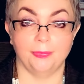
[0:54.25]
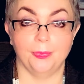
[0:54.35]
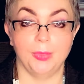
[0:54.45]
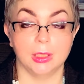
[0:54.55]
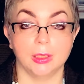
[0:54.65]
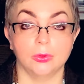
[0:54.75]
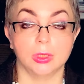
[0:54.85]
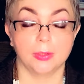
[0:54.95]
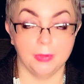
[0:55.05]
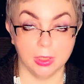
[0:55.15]
Меня зовут
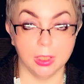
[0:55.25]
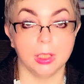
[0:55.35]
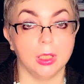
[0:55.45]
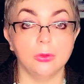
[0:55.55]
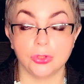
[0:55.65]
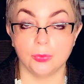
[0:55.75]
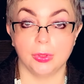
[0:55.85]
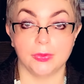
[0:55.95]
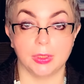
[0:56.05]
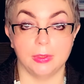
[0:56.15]
София, я очень
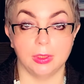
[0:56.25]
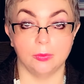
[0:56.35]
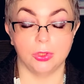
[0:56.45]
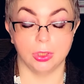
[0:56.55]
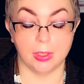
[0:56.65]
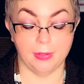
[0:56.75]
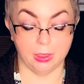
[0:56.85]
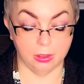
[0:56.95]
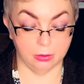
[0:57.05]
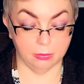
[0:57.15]
правозависимый
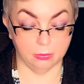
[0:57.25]
человек,